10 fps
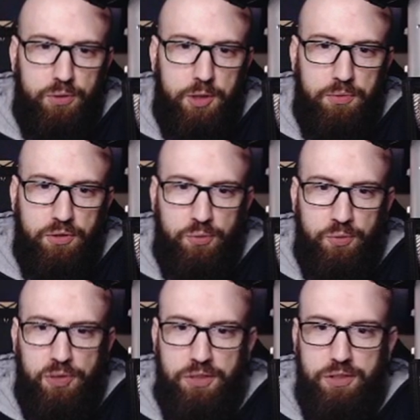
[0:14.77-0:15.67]
이번
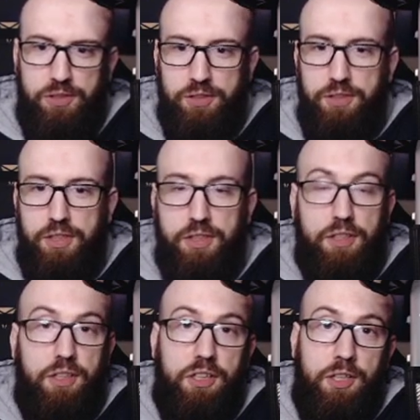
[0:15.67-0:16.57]
주에는
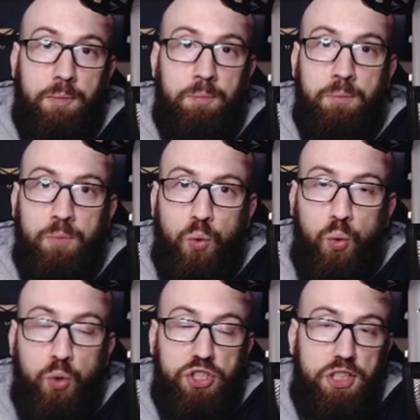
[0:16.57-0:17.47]
음,
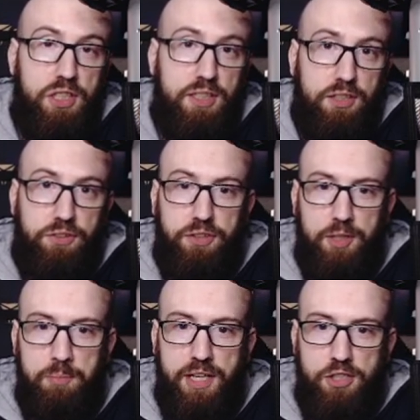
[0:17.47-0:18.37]
오시레스의
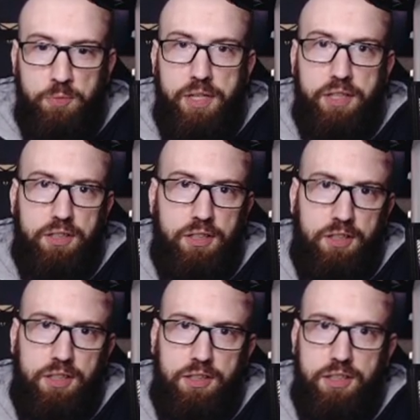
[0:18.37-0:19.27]

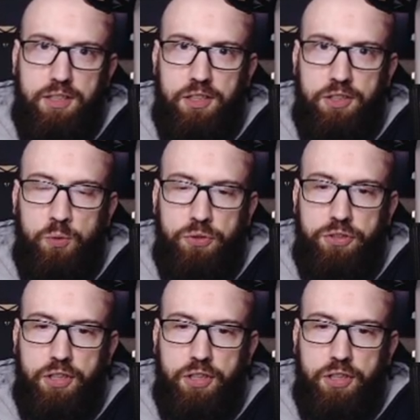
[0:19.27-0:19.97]
매치메이킹에 대한 뉴스가